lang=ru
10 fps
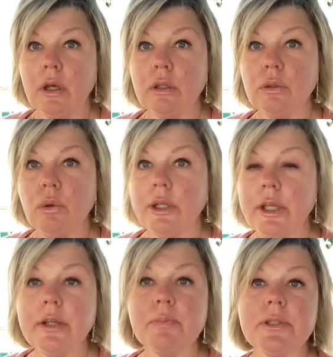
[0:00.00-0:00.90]
но
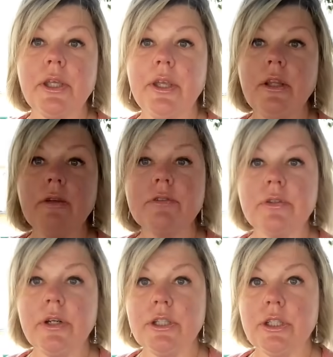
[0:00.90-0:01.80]
она, говорит, постоянно
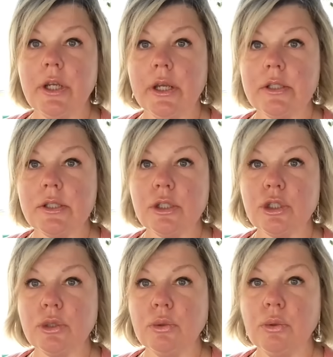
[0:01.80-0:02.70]
возвращается,
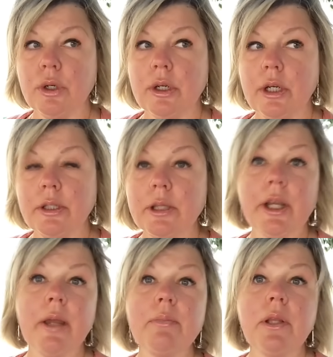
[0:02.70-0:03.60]
что это
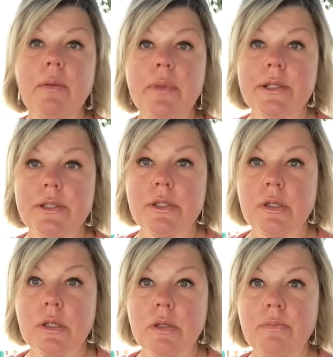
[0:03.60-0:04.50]
такая была месть.
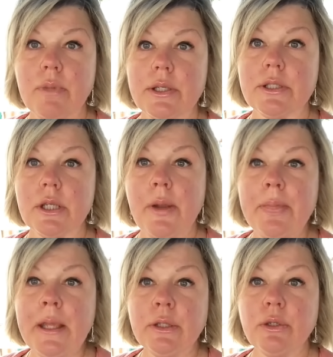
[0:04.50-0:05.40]
Месть.
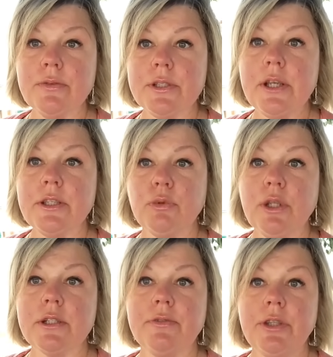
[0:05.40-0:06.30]
То есть, вы знаете, у
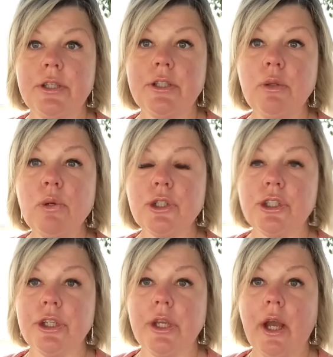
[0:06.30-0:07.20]
нас вот эти
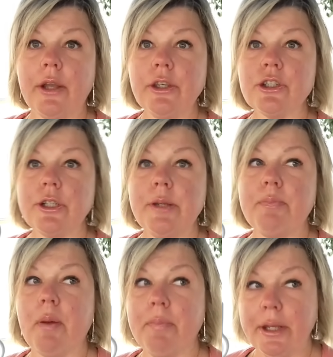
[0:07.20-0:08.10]
ложечки, они шли
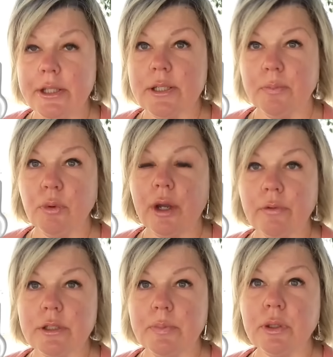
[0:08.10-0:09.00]
по принципу, как
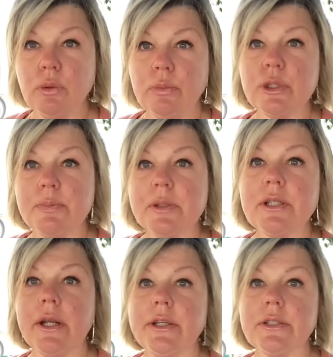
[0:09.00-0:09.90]
вот теперь думают
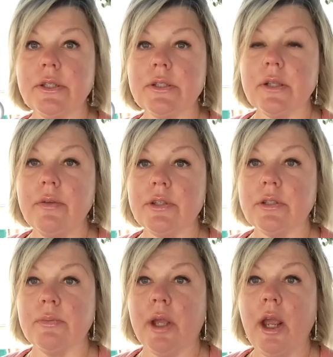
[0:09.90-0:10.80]
специалисты
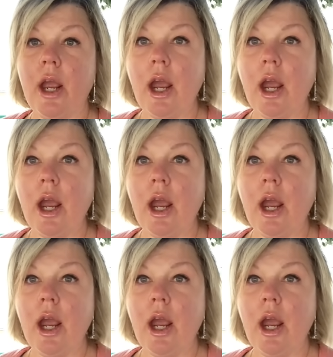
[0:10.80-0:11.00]
независимые,